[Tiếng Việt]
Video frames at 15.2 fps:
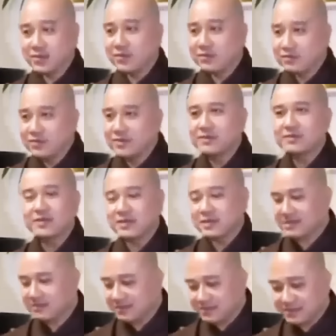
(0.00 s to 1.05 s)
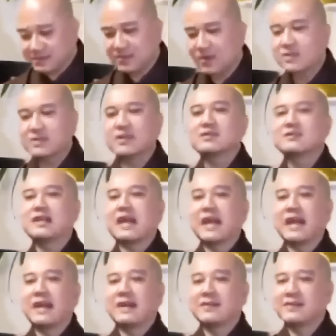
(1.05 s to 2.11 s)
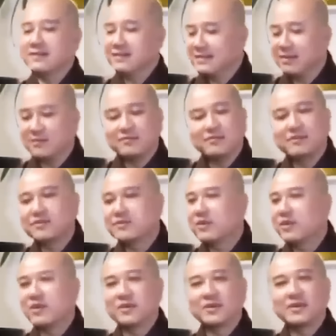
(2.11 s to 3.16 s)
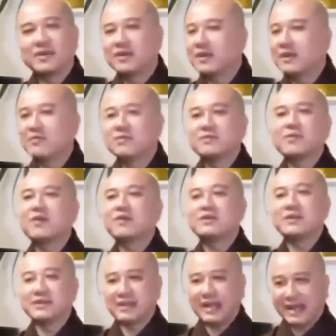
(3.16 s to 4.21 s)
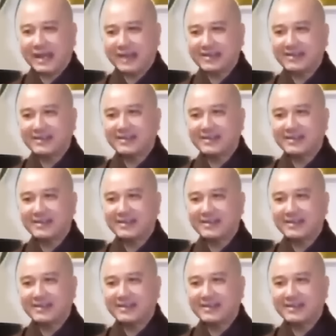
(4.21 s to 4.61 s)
có phước thì có tất cả. Người không phước rồi không có gì cả.